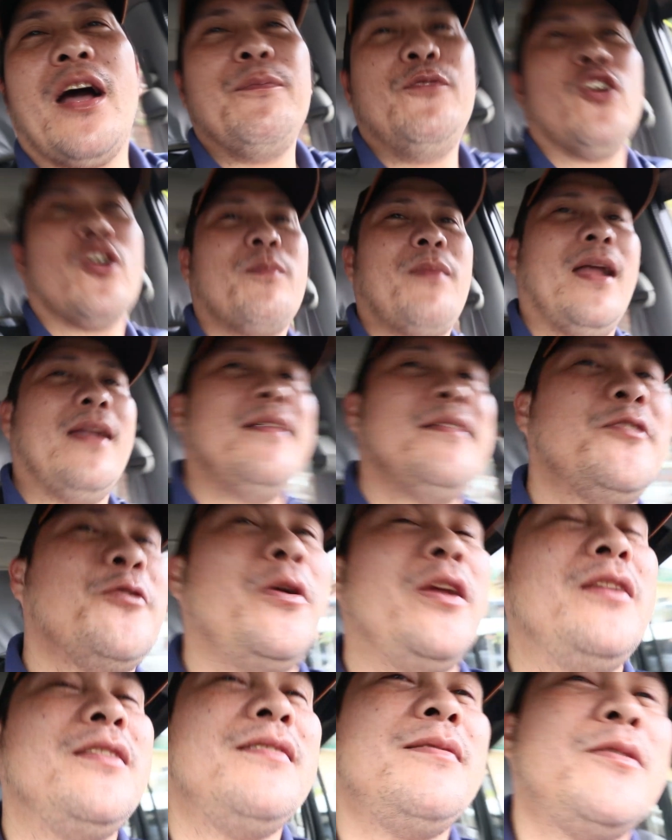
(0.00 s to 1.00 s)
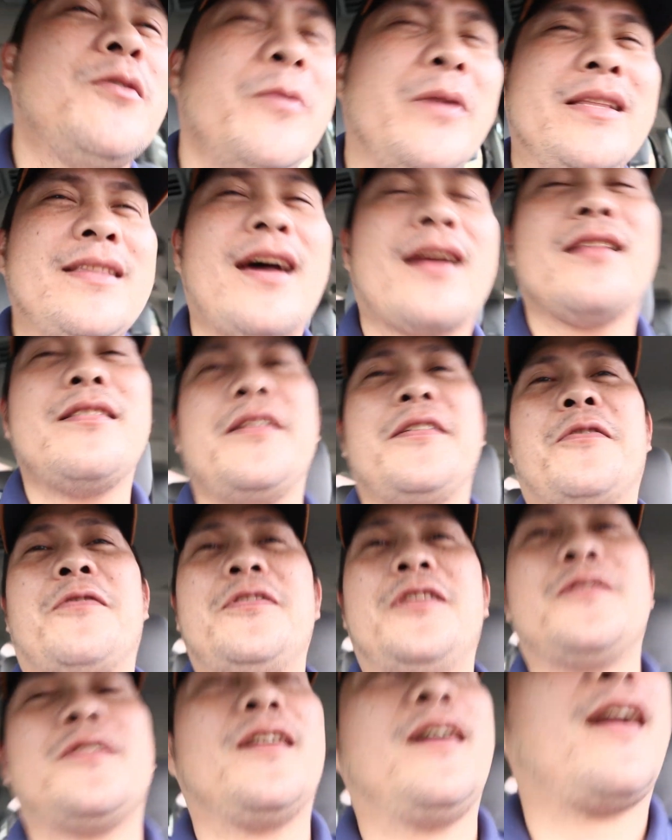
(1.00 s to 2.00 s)
Abnormal. Tuwing, tuwing darating ako
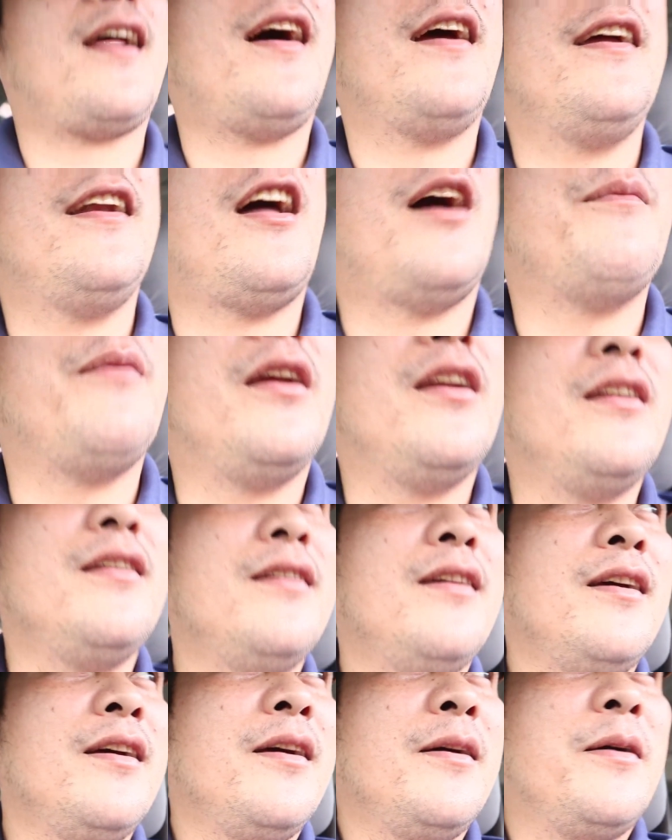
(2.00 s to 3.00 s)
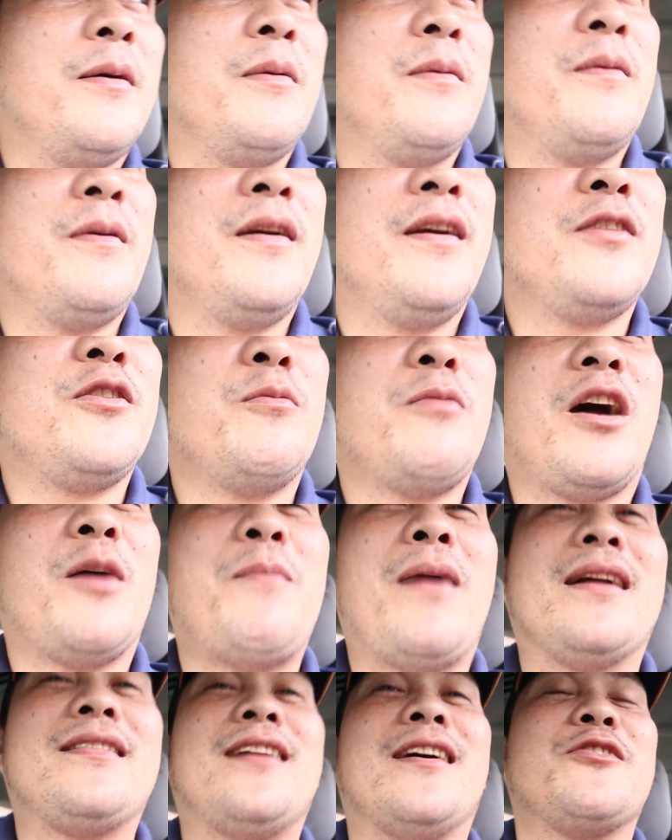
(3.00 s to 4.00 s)
dito sa garahe namin, itong mga
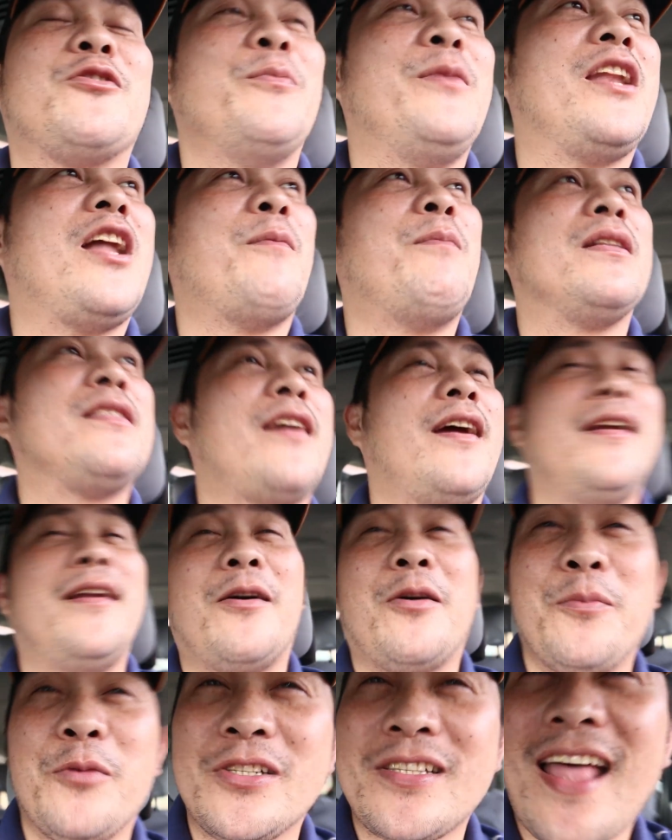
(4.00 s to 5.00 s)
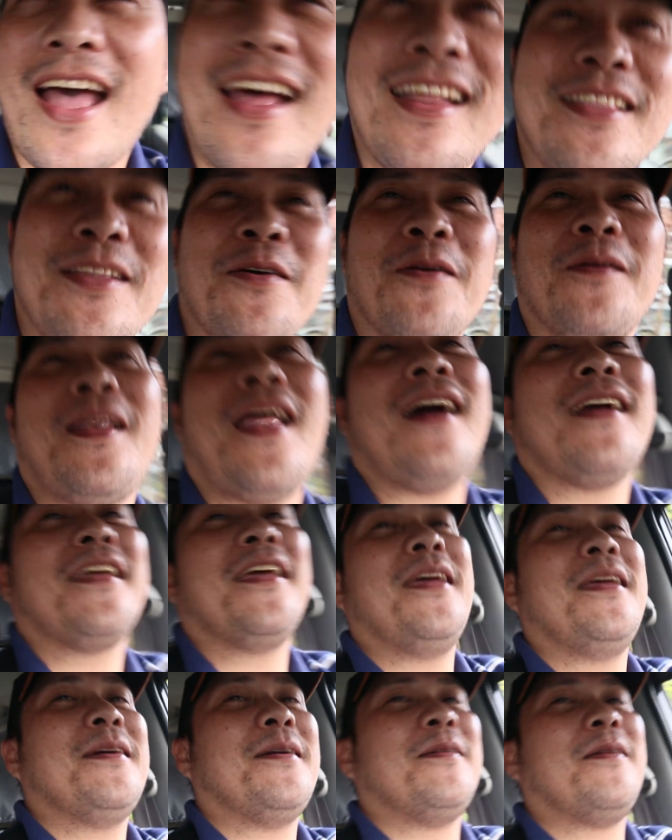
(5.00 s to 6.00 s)
batang to binabantayan ako pustahan daw
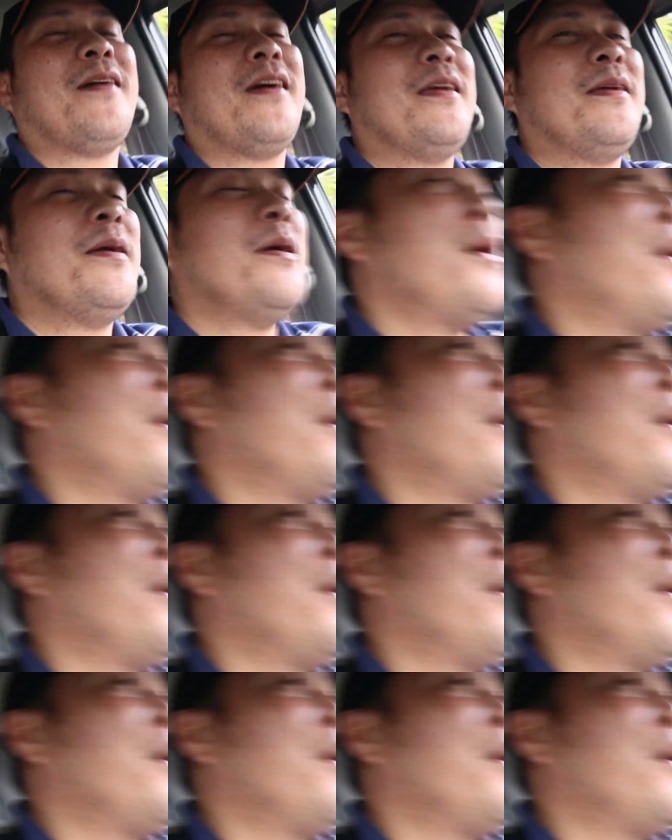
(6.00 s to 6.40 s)
lagi okay